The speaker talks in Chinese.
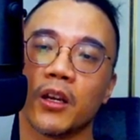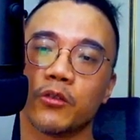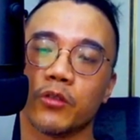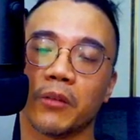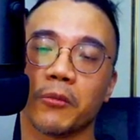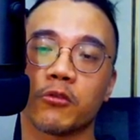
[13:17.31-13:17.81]

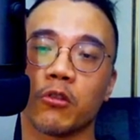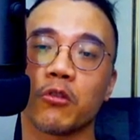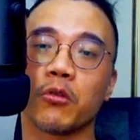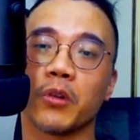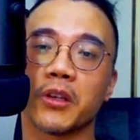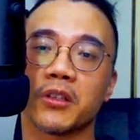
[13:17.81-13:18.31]
所以他们错
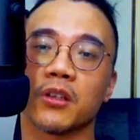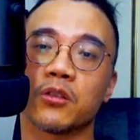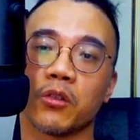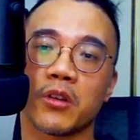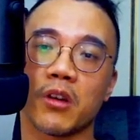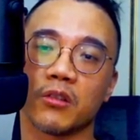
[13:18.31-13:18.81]
过了一些
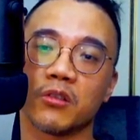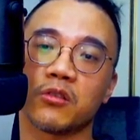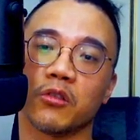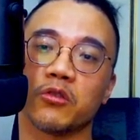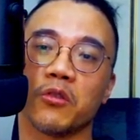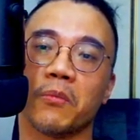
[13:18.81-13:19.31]
重要的
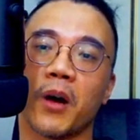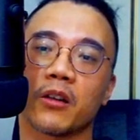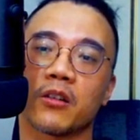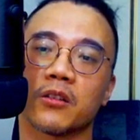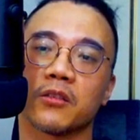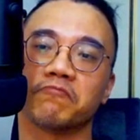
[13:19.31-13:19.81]
social
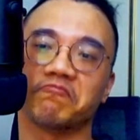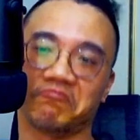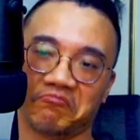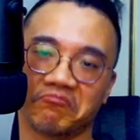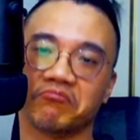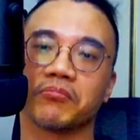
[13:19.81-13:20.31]
marker。
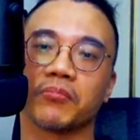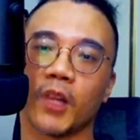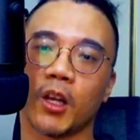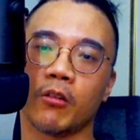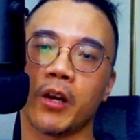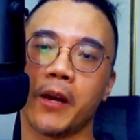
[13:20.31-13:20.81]

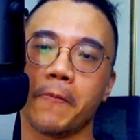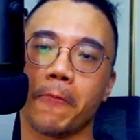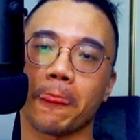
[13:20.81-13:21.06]
嗯，OK，